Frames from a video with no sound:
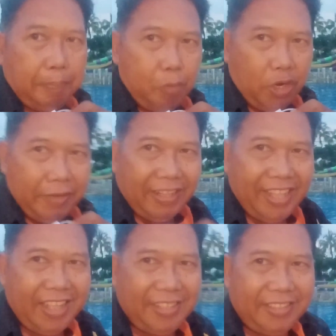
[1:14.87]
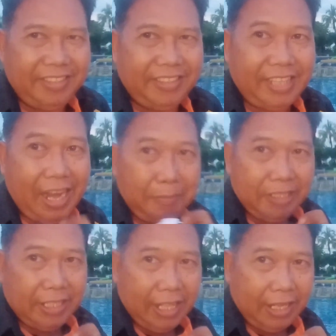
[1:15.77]
Pulau Dewata salam
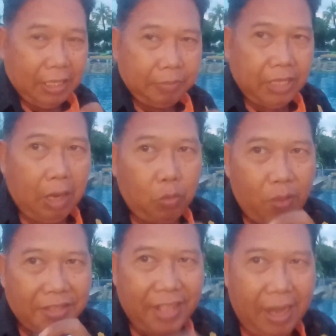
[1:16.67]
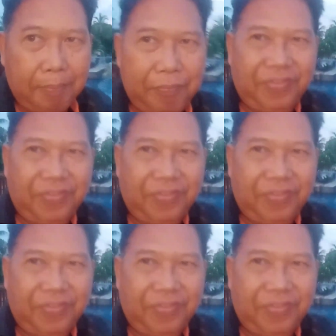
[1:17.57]
sejahtera selalu wassalam